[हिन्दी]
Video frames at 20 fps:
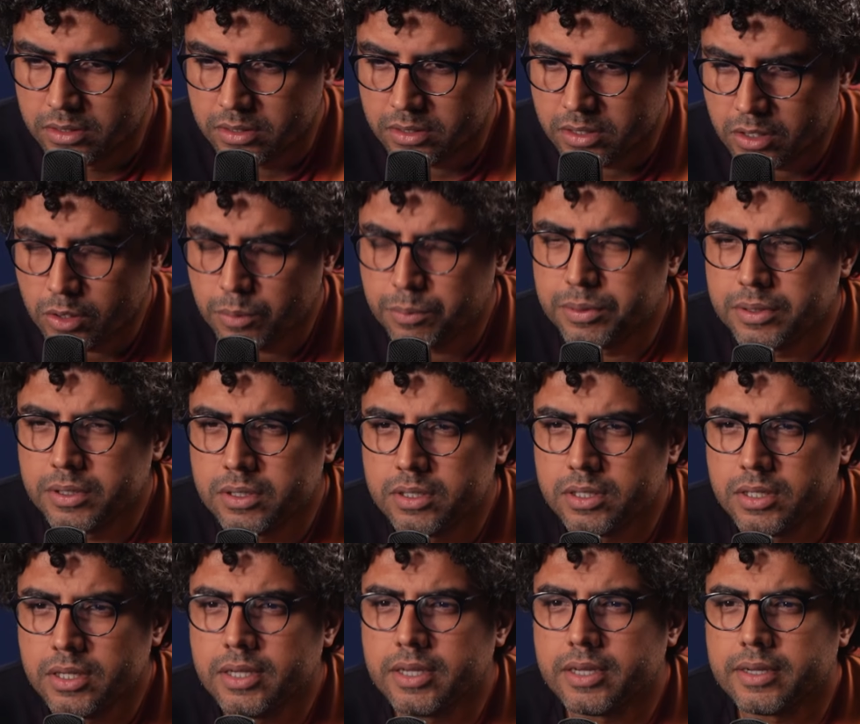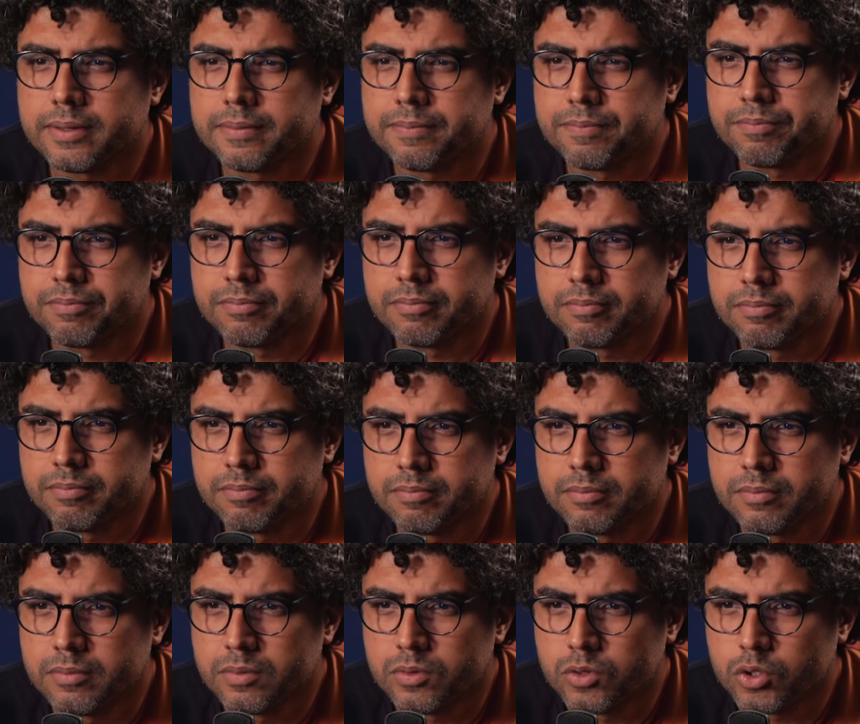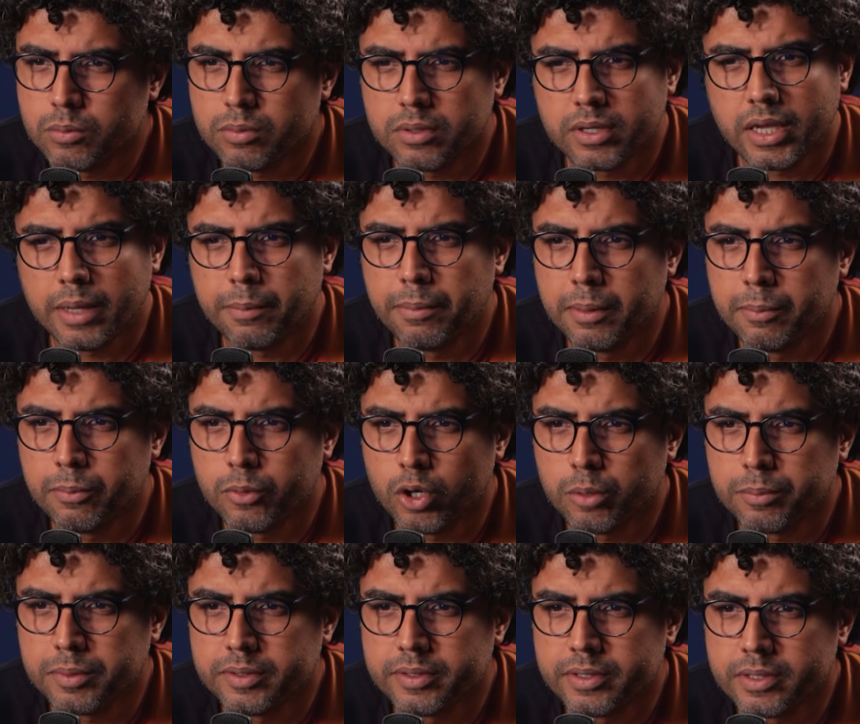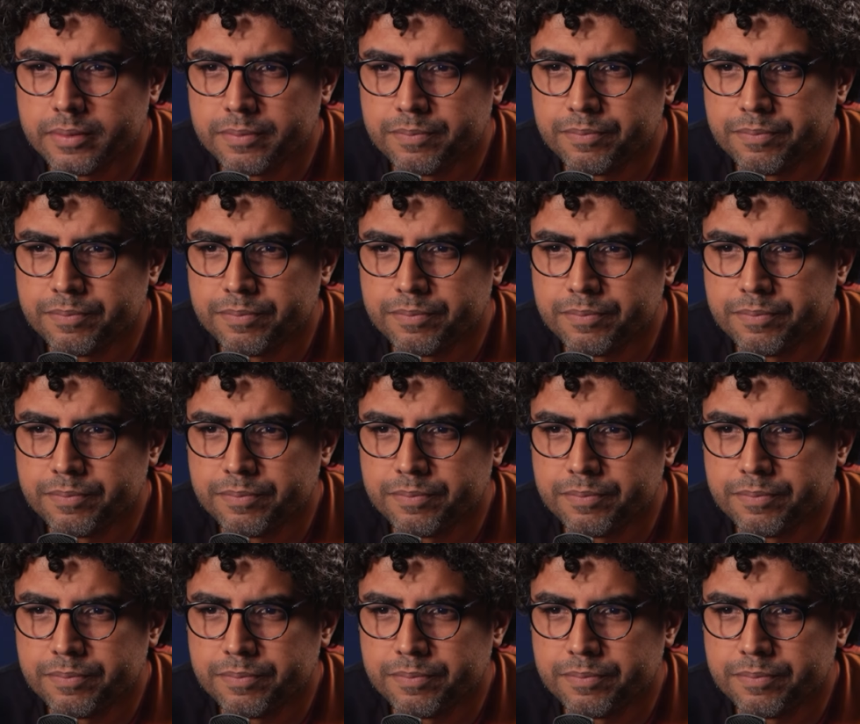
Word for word: चलो फिर ठीक है तुम केबिन में हो मेरे